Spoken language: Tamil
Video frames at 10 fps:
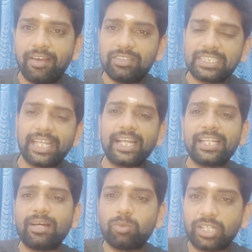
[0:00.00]

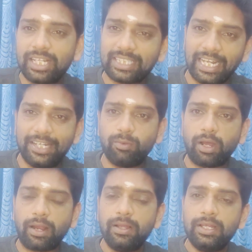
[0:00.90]
விஷயங்களில் தான் முதல்ல
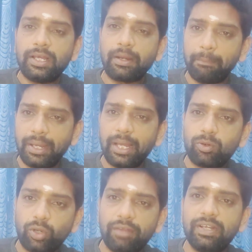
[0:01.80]
தலையிடுவாராம் ரொம்ப
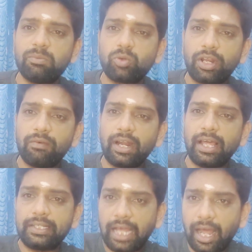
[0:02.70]
குறைவிலும்
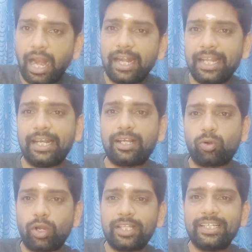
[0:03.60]
குறைவான யார் அண்ணன்
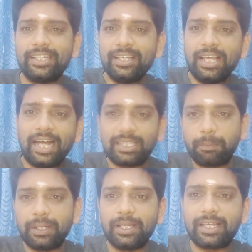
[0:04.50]
இருக்கக்கூடாது அந்த
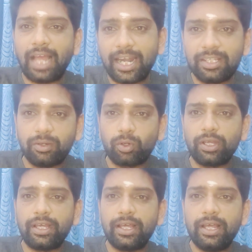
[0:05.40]
பெண்ணுக்கு அல்லது
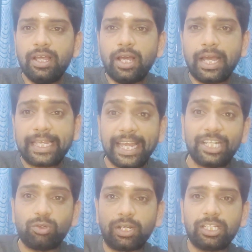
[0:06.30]
ஒரு
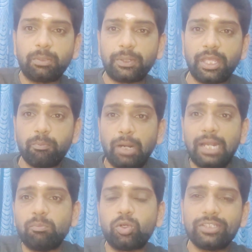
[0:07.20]
கேட்டு வர்றதுக்கு பெரிய
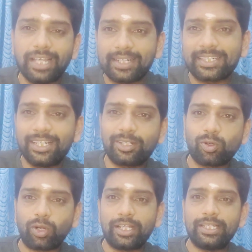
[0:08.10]
பலம் பொருந்தி ஆட்கள்
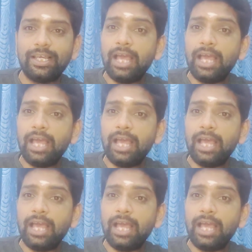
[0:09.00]
இருக்கக்கூடாது